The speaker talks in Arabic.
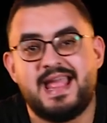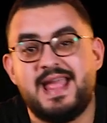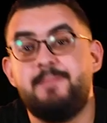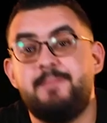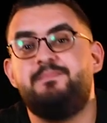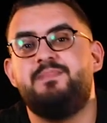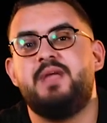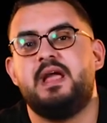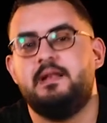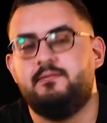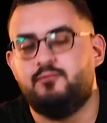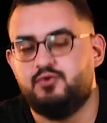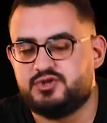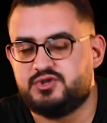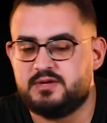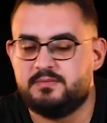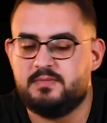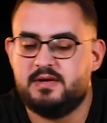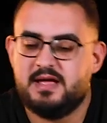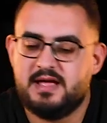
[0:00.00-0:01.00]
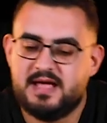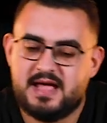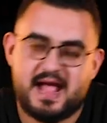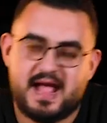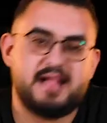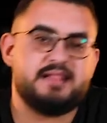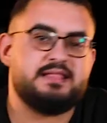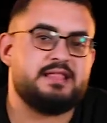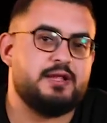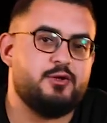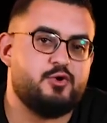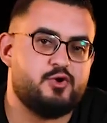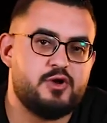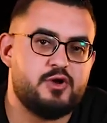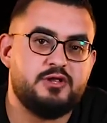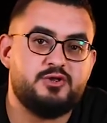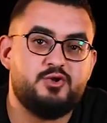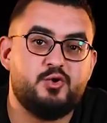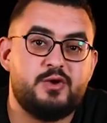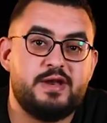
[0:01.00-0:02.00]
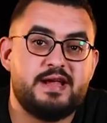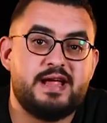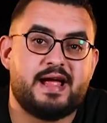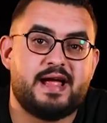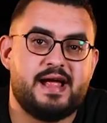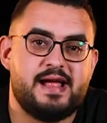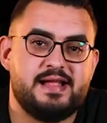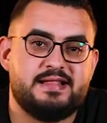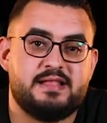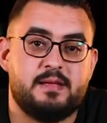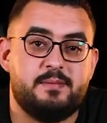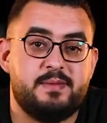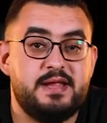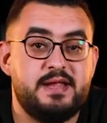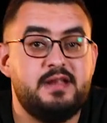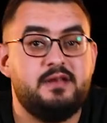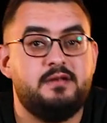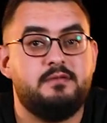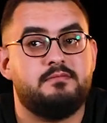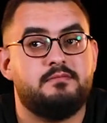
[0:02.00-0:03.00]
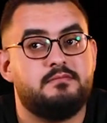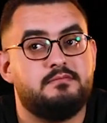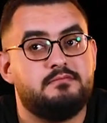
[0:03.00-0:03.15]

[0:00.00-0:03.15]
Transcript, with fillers: هيبدا الموسم حتى لو رونالدو رجع التمرين